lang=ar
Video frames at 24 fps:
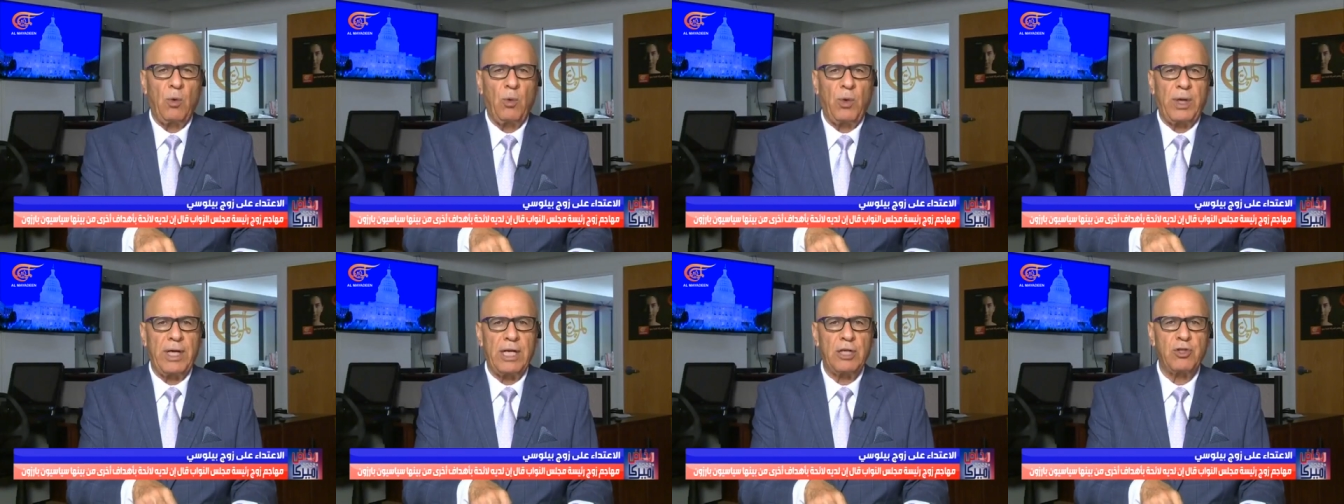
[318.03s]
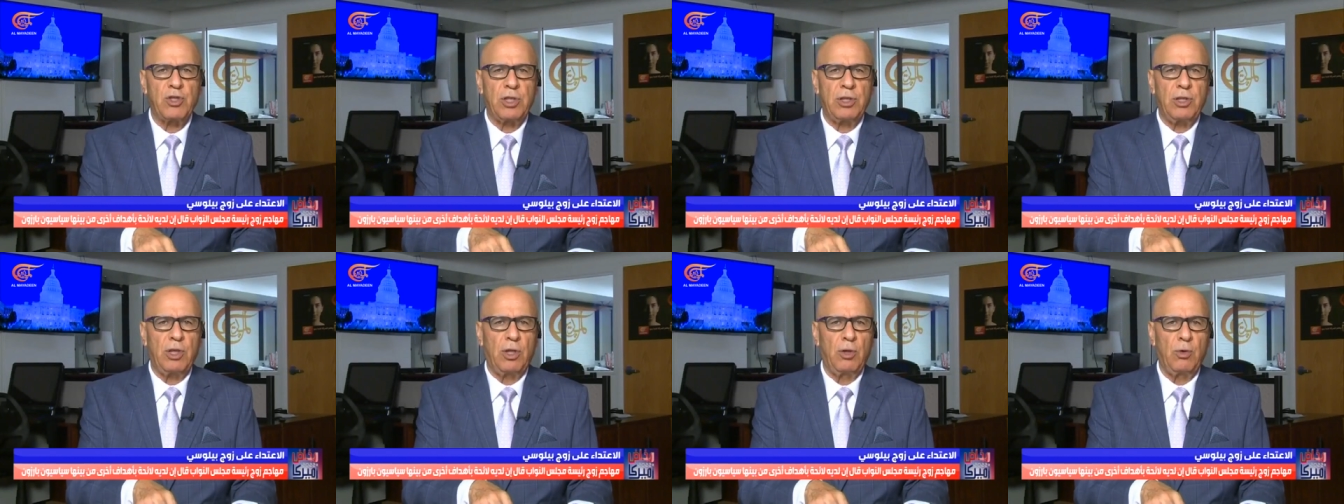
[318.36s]

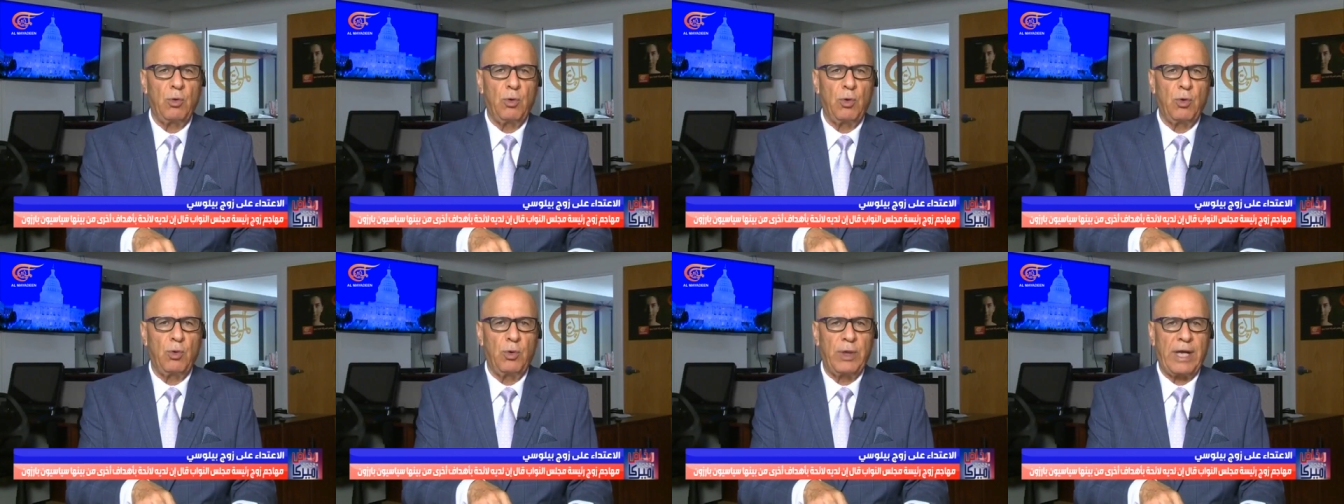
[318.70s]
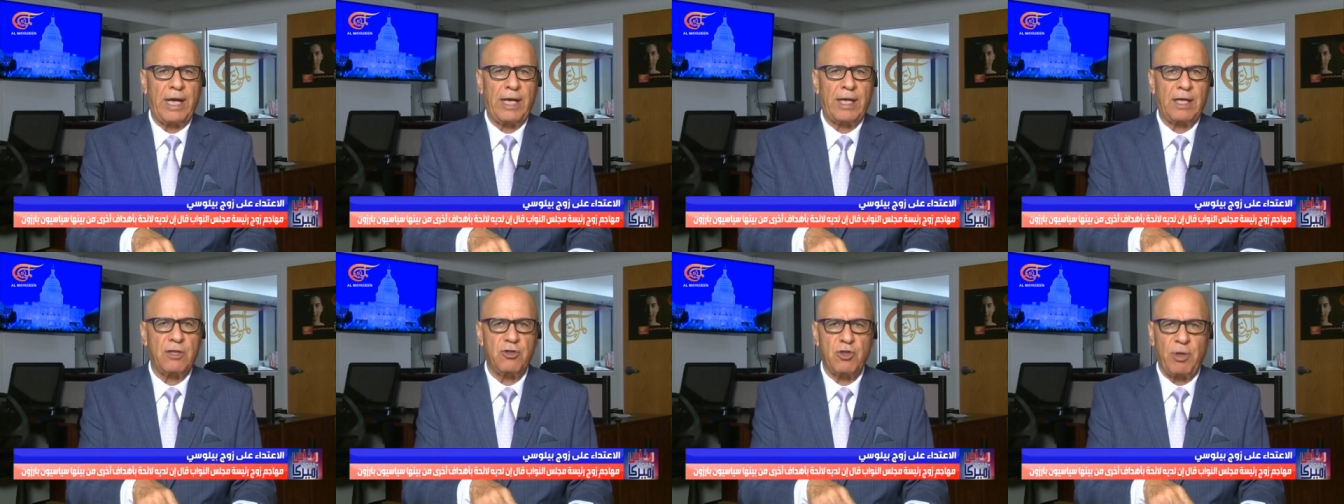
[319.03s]
ونجد انه
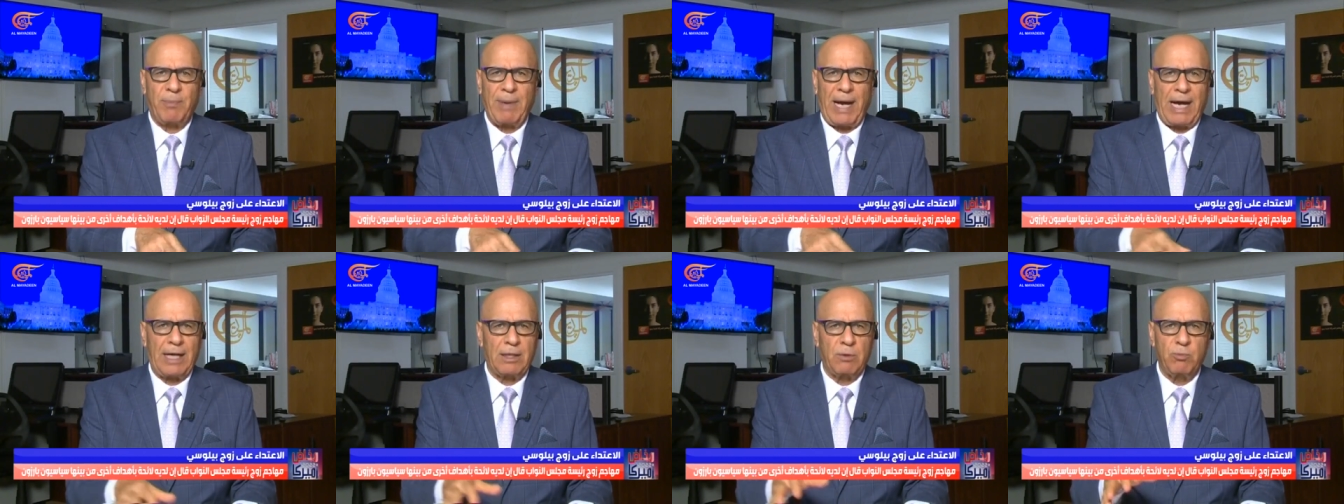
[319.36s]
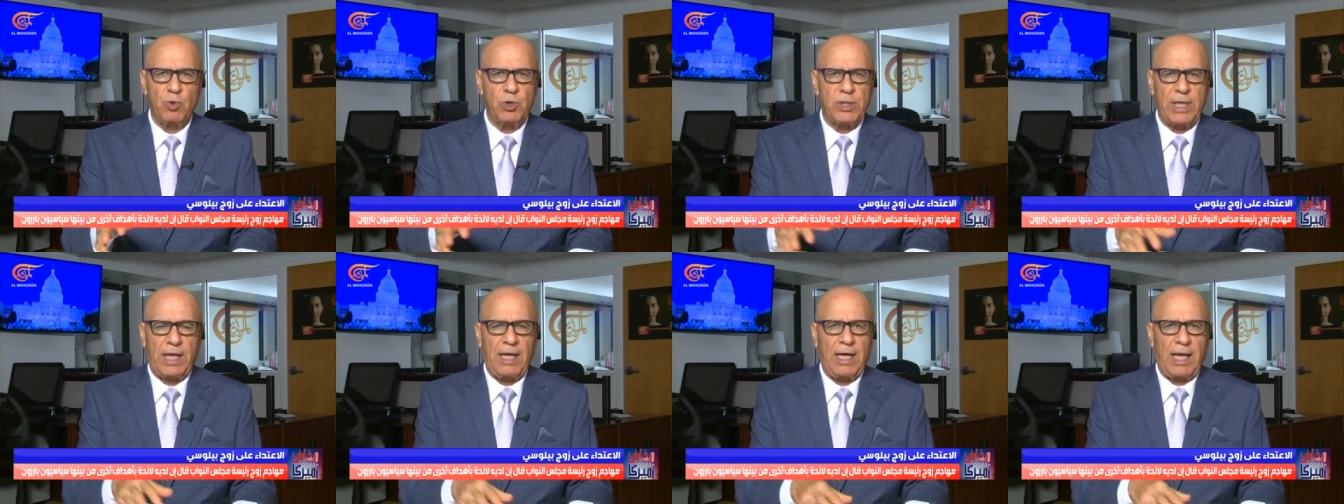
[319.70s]
هناك
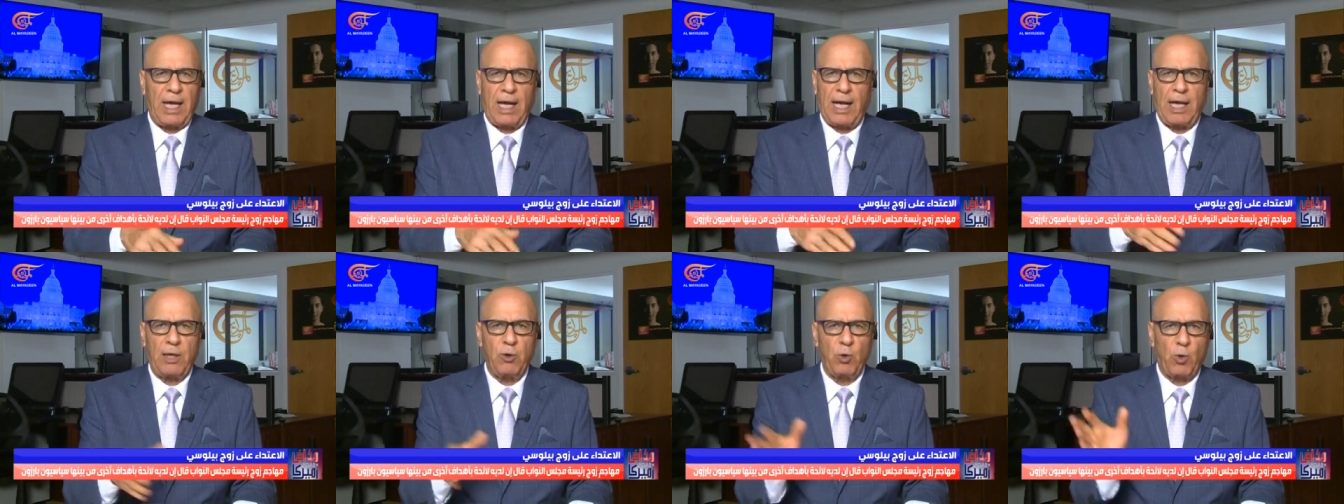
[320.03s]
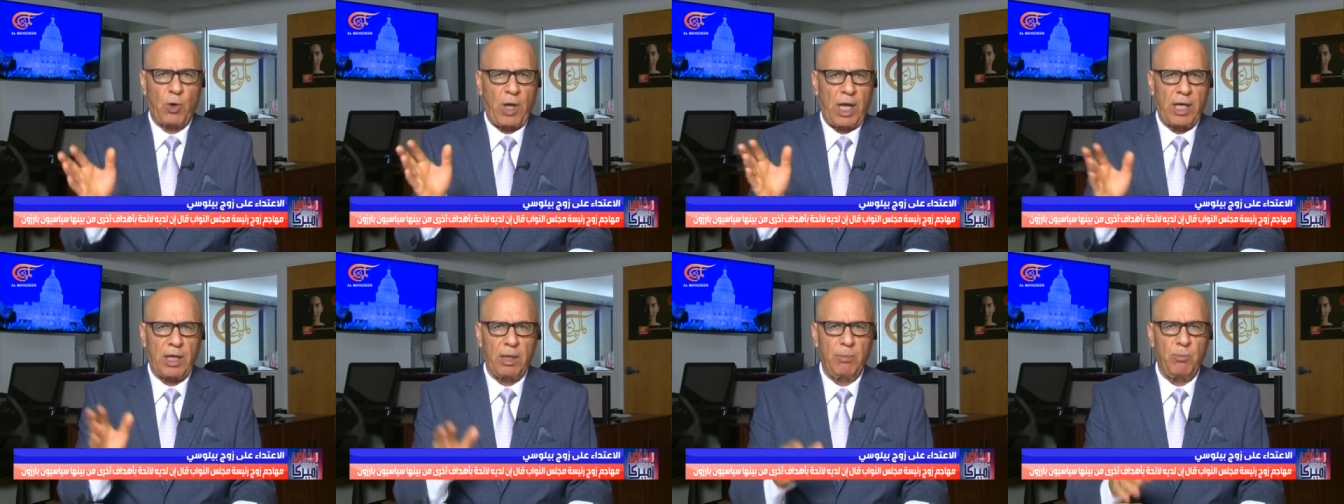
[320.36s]
جماعات مسلحه
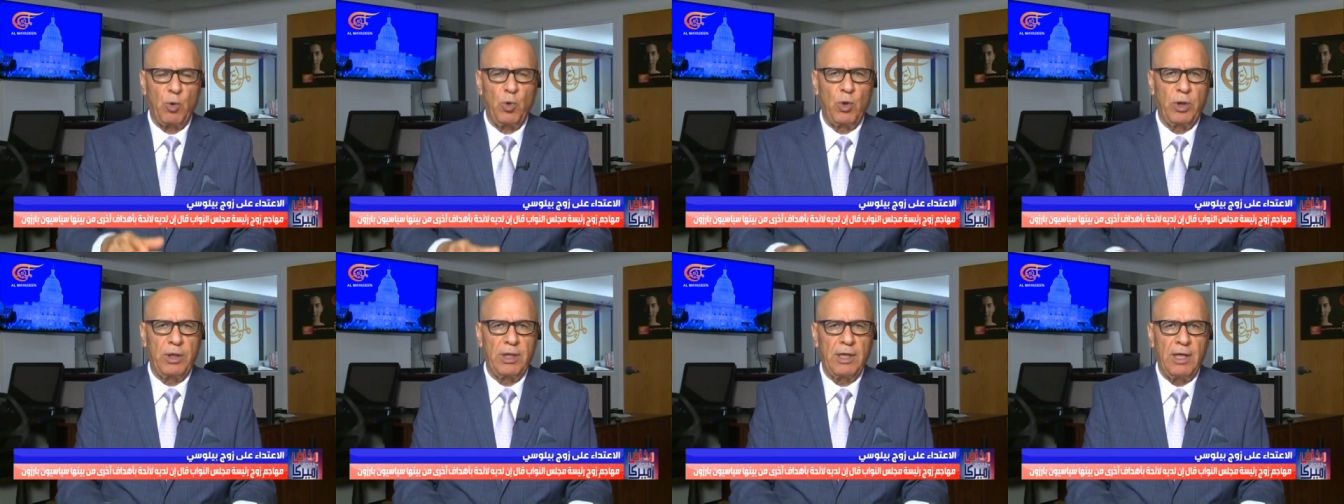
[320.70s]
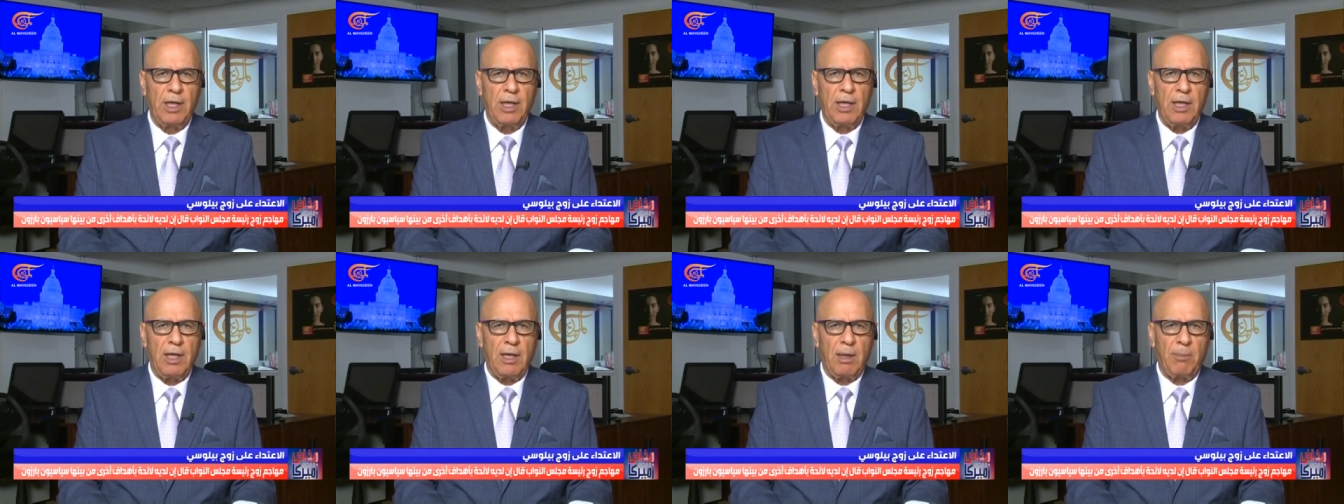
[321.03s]
يراقبون
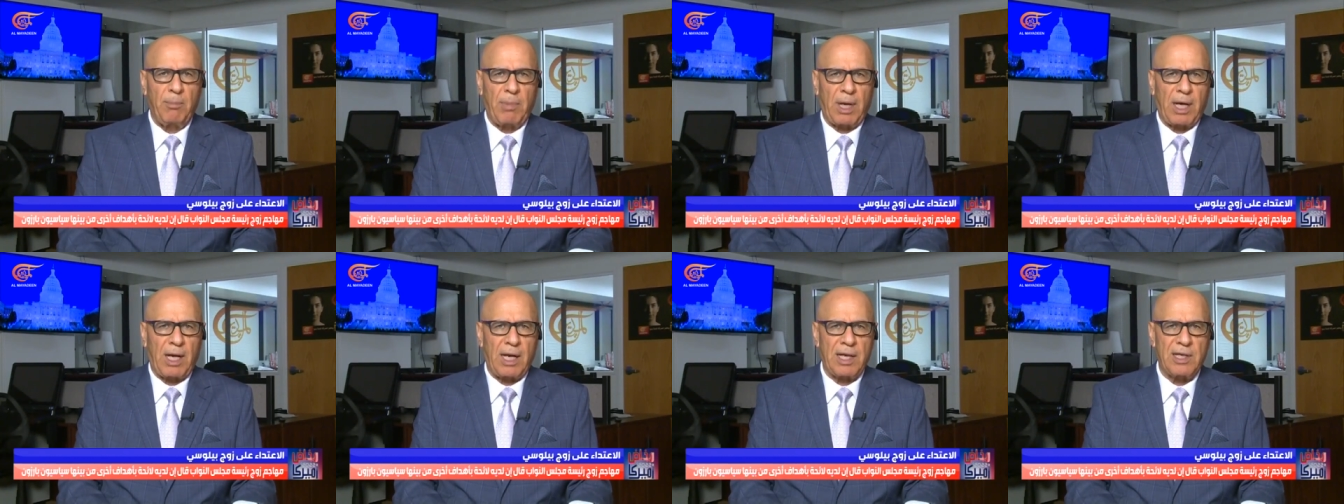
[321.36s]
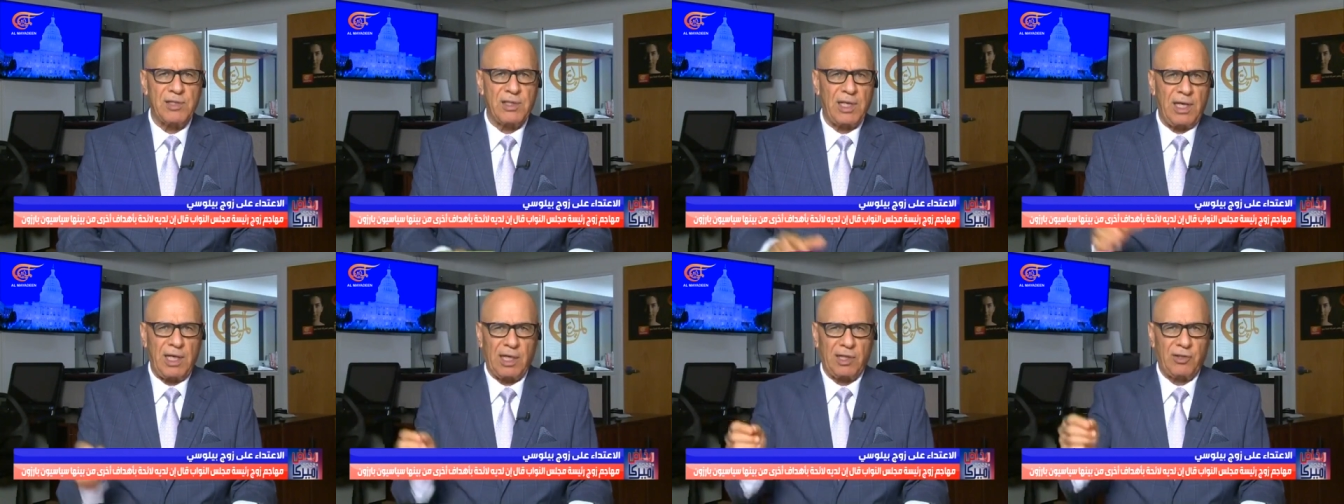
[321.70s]

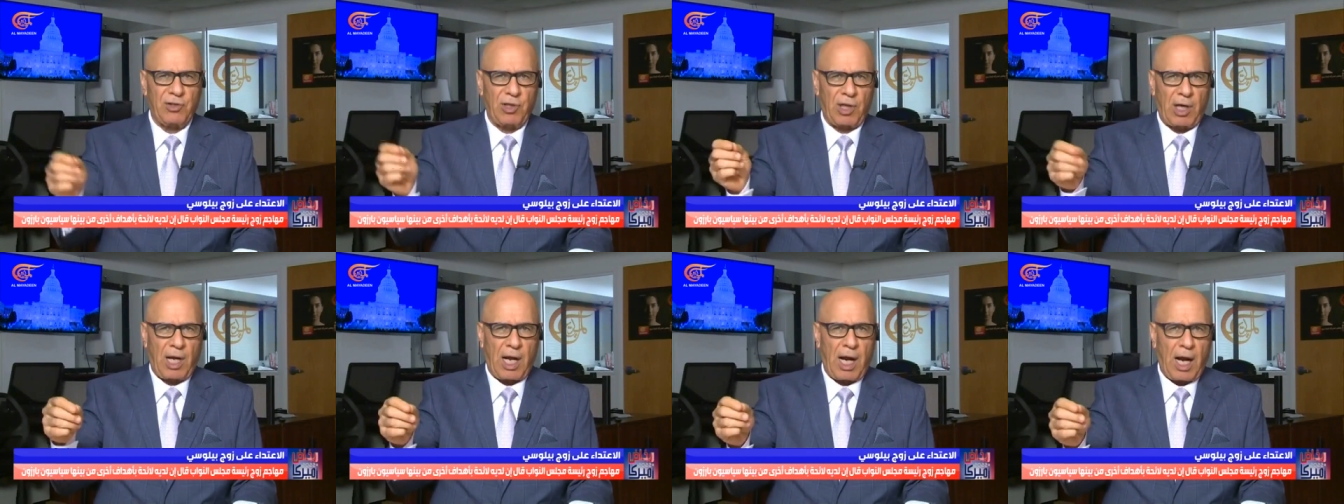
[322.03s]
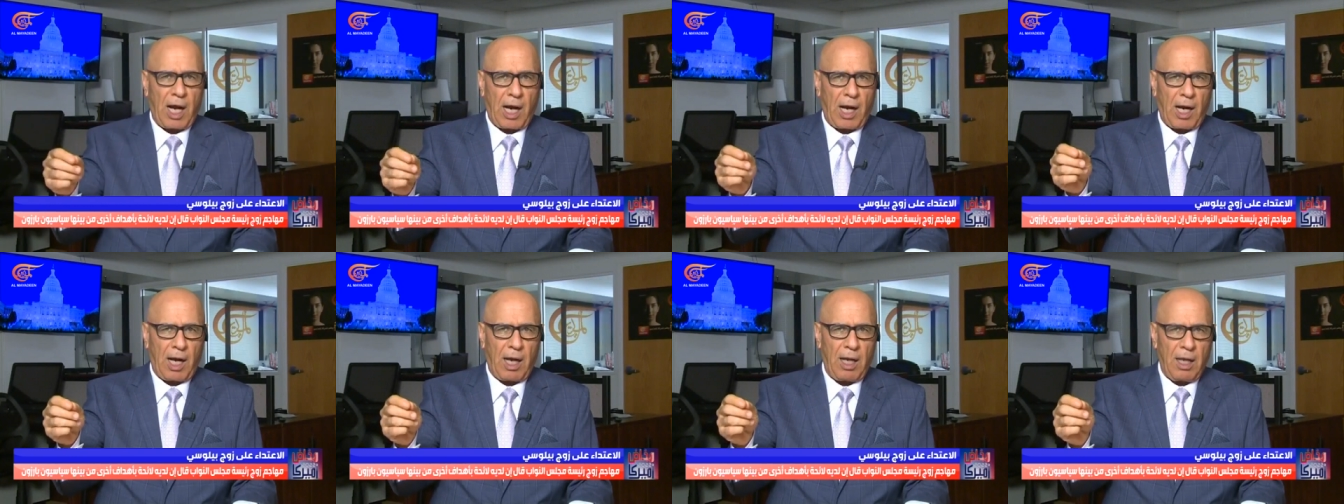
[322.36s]
مراكز
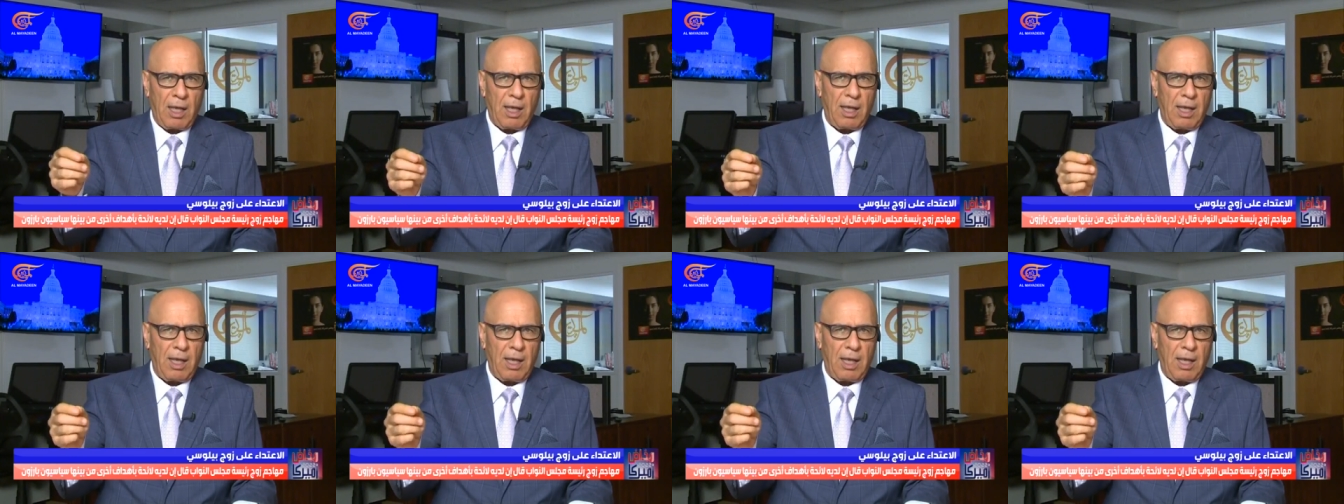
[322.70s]
الاقتراع